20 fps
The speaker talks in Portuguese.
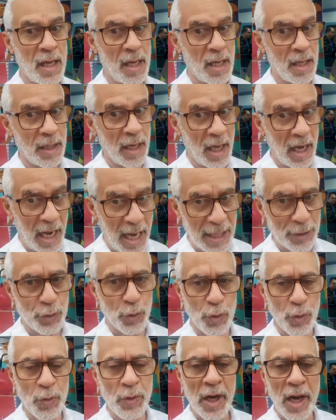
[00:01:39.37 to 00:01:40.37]
na
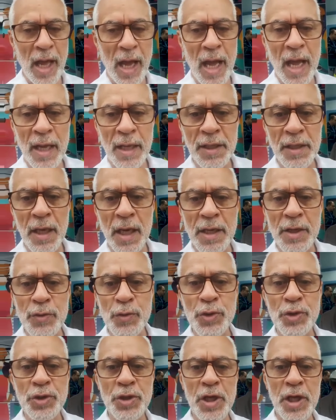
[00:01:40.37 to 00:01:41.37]
Eletronuclear, em Angra
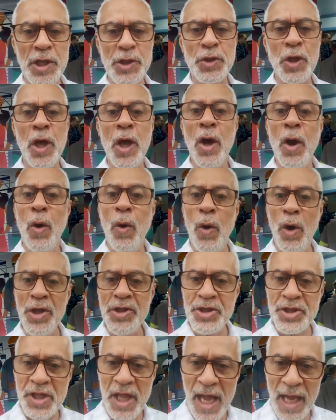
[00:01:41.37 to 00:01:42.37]
dos Reis.
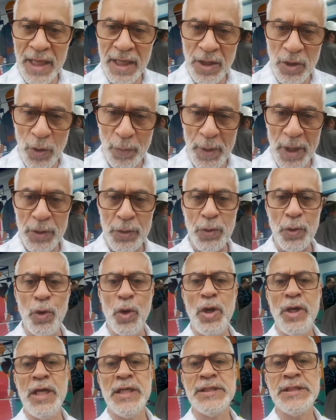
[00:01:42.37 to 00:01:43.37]
Hoje está aqui no
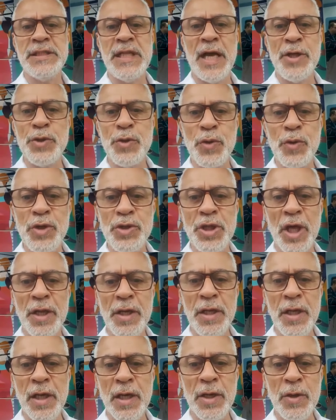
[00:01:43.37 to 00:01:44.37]
metrô, na cidade do Rio de
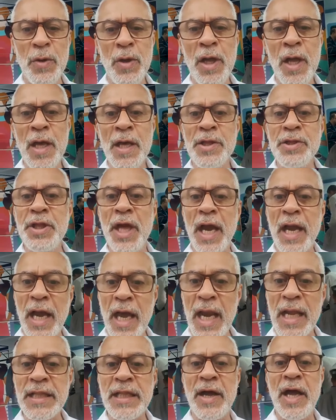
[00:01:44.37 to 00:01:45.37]
Janeiro.
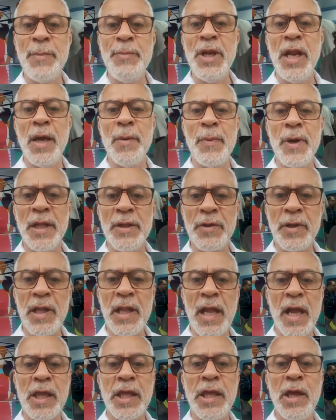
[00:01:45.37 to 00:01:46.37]
Jacaré estava me lembrando que
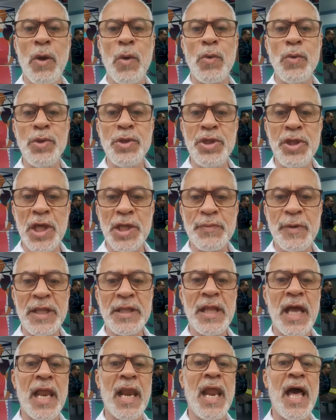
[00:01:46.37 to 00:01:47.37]
daqui a alguns dias vai
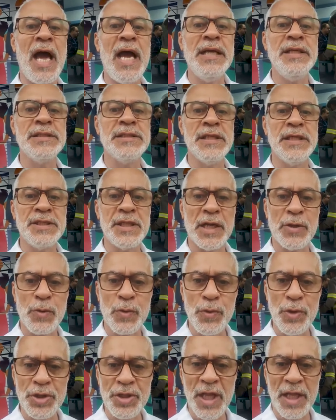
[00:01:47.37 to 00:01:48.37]
estar tá lá em Santa
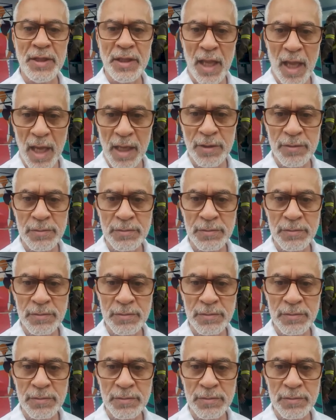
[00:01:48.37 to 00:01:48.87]
Cruz, na Terra.